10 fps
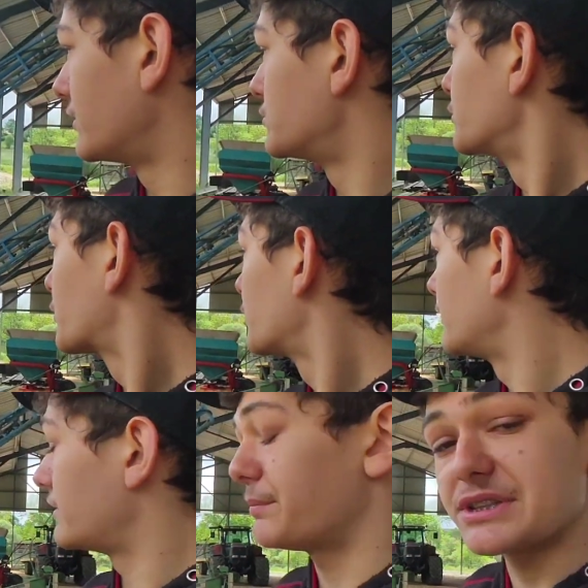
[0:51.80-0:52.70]
ne
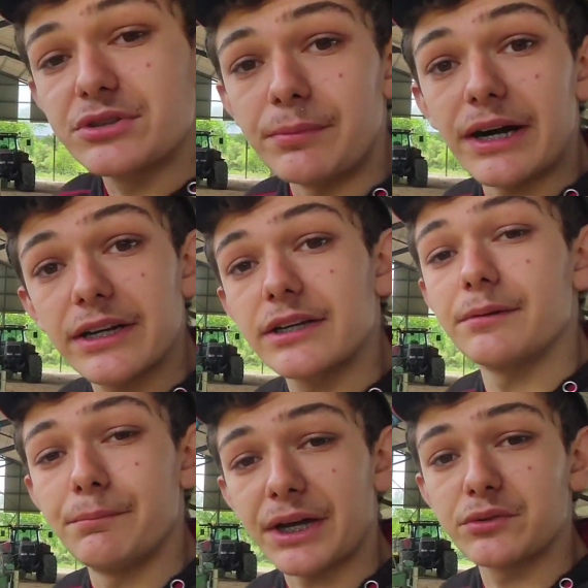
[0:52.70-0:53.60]
connaissais pas cette marque,
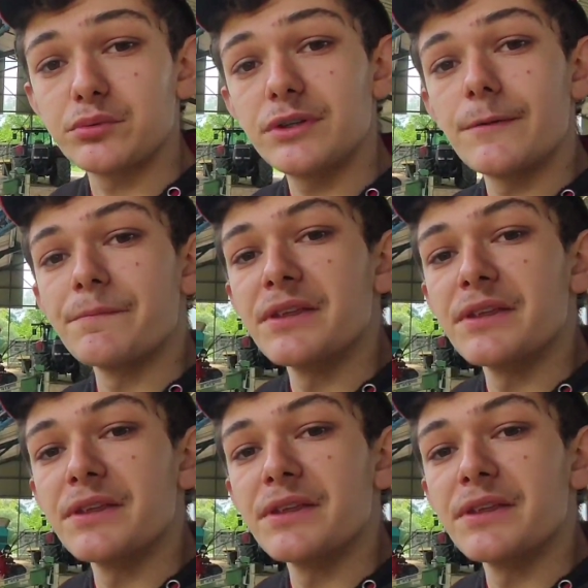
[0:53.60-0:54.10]
Berthoud.